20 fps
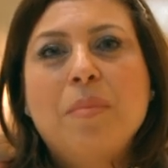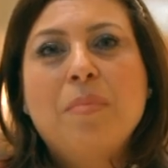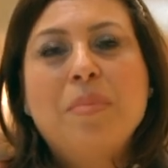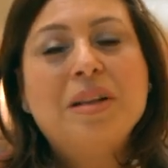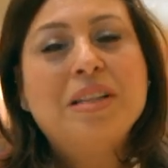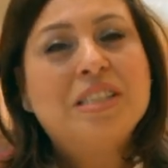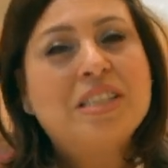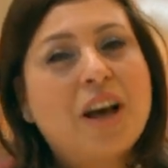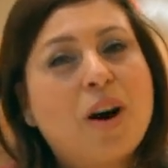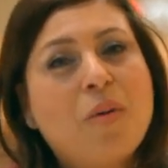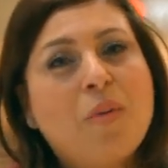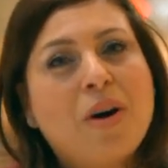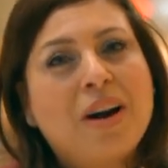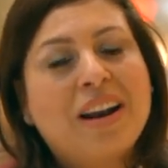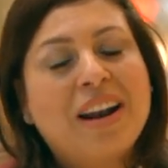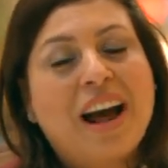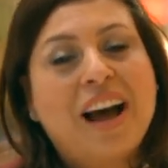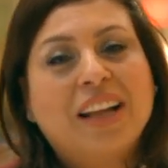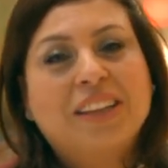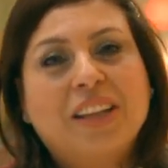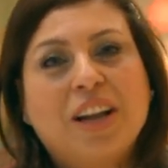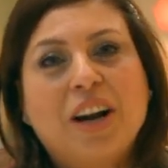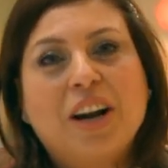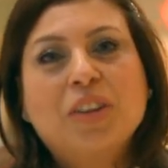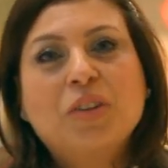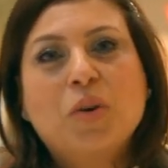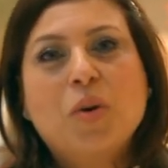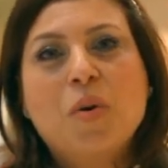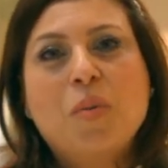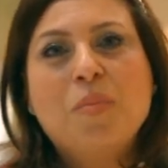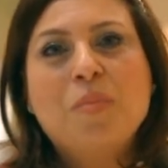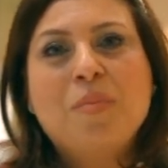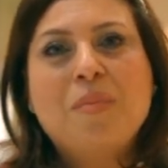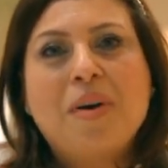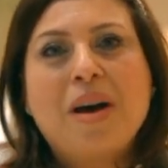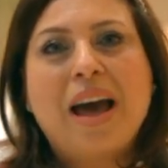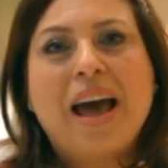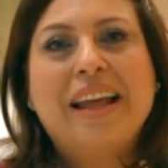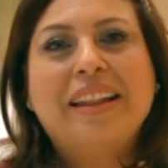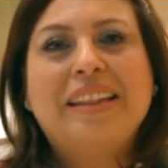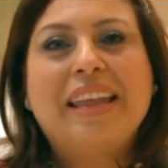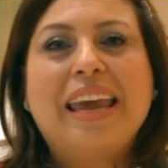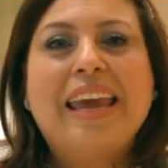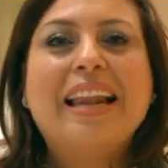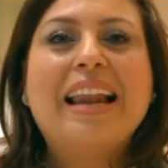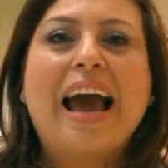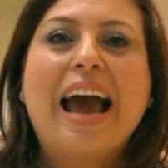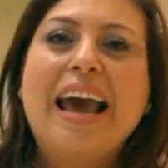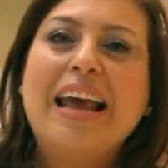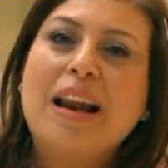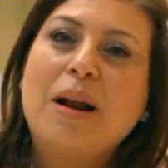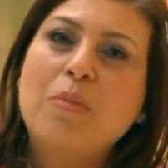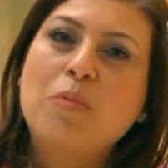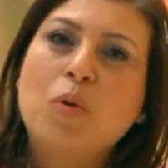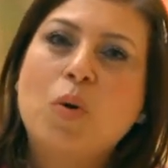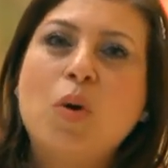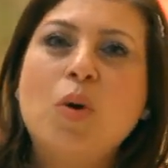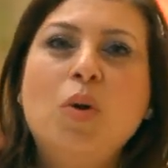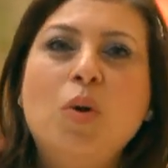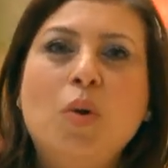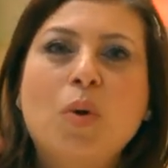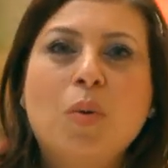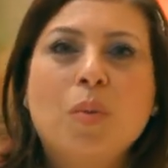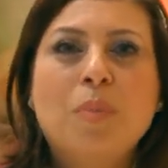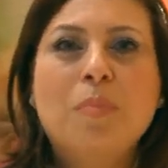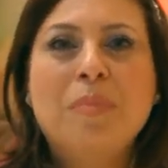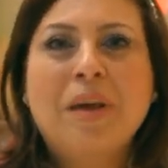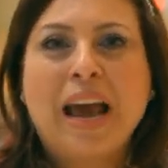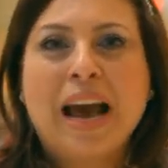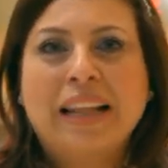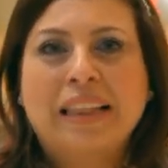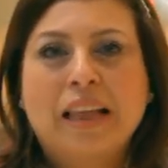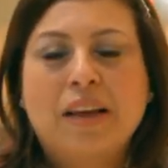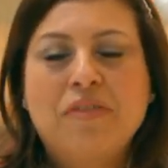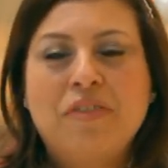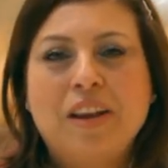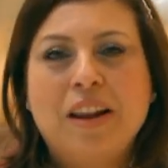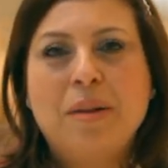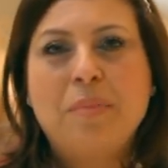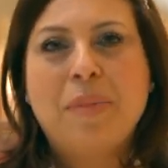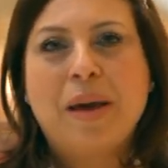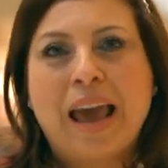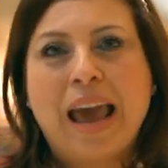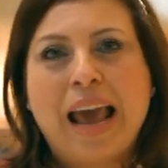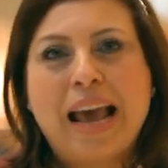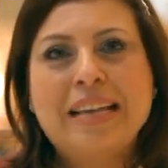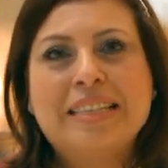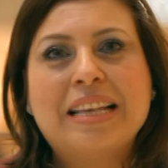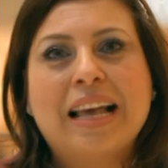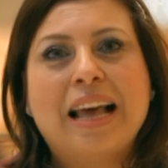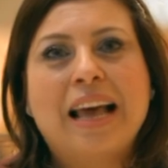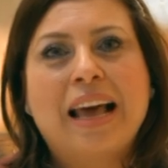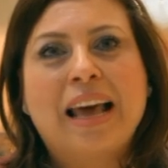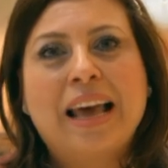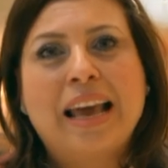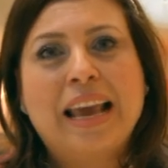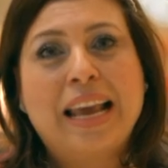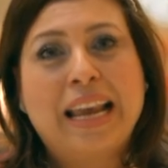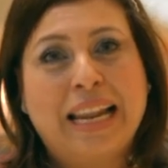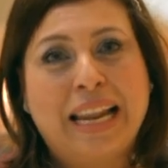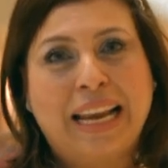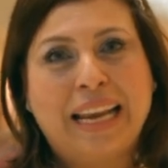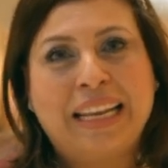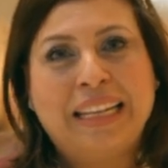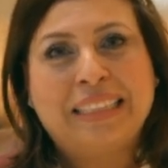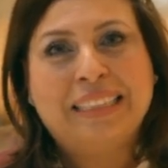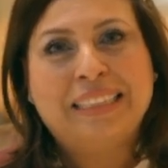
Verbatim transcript: بنصور لحضراتكم قد ايه العالم كله بيحتفل بهذا العيد